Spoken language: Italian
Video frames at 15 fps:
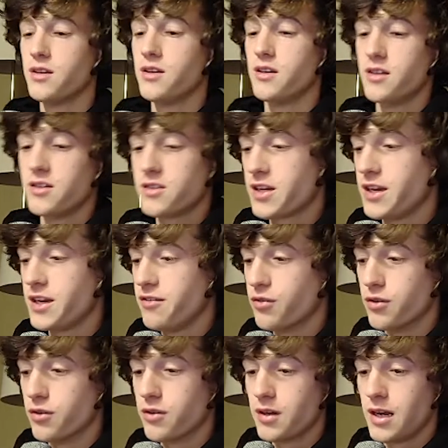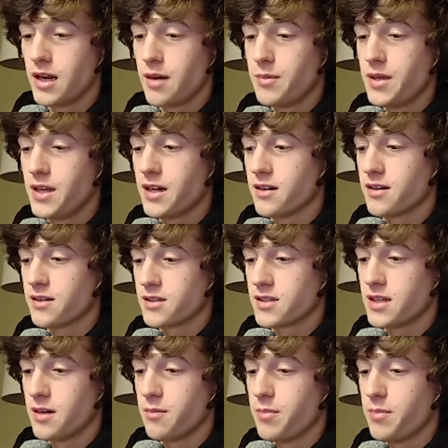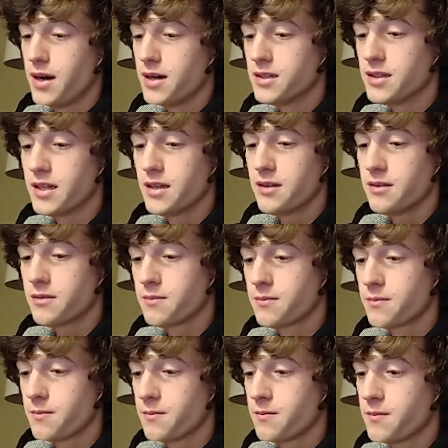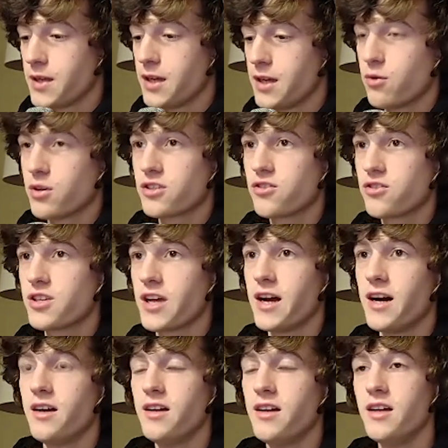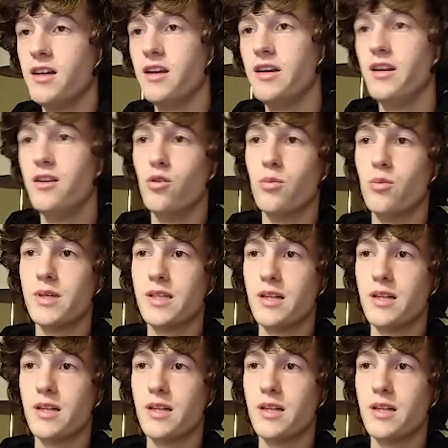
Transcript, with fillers: scrivo la mia stampante e questo sarà il nome del